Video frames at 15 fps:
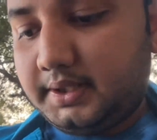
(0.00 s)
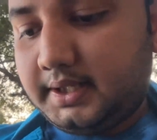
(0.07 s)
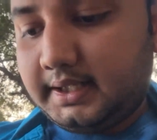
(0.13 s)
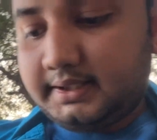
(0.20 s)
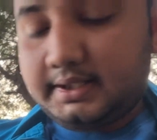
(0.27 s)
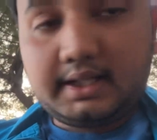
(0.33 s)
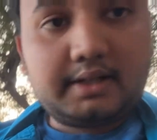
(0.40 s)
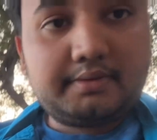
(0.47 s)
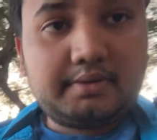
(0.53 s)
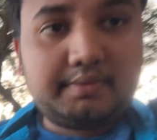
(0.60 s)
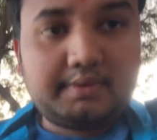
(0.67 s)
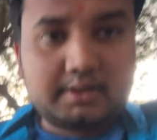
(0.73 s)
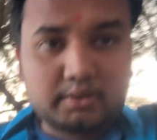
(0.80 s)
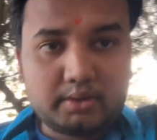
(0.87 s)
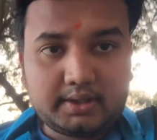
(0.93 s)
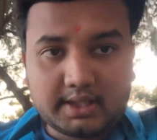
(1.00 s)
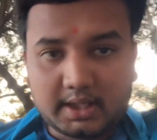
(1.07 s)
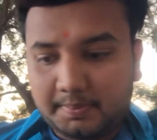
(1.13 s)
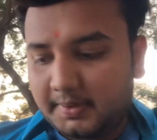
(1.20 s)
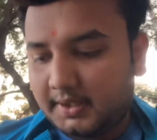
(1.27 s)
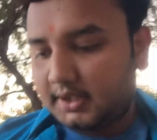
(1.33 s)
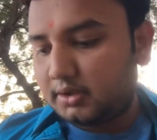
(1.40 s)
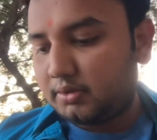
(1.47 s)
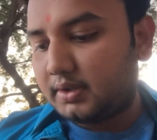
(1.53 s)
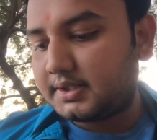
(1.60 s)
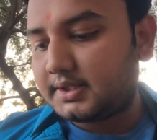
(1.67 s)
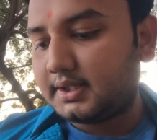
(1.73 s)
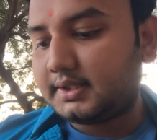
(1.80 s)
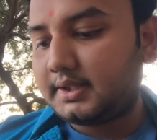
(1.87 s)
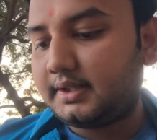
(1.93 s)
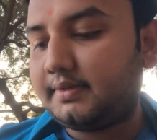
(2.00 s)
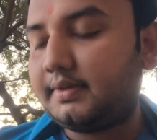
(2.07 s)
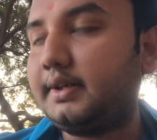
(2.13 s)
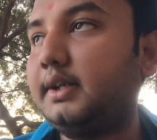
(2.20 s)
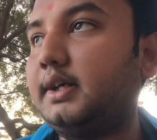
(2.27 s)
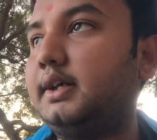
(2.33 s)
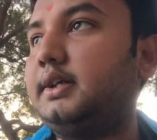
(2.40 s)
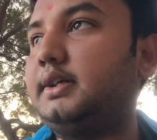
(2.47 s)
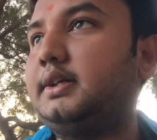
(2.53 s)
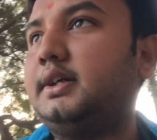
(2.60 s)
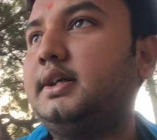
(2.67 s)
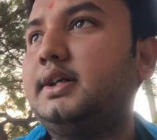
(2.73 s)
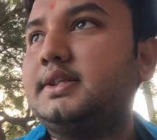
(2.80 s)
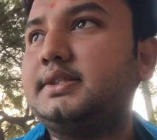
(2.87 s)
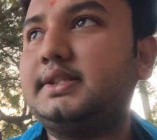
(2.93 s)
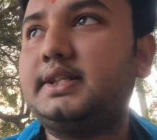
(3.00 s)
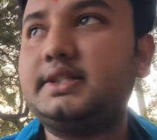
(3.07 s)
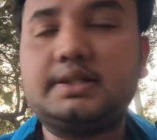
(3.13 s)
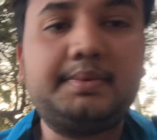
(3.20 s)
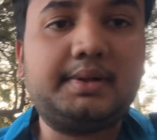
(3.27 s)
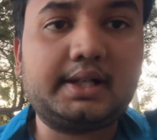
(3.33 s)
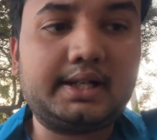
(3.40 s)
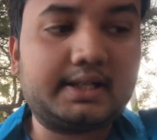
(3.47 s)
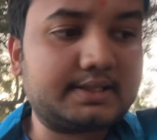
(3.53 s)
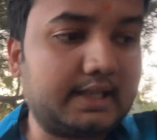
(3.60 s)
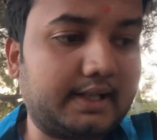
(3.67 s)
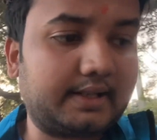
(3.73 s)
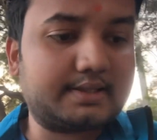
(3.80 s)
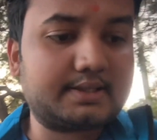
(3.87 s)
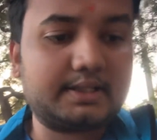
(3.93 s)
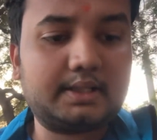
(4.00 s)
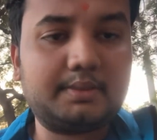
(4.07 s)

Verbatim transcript: देखते हैं रवि अभी कोई घर पे है तो वहाँ चलते हैं और ना सीधे जिम निकलेंगे सागर के साथ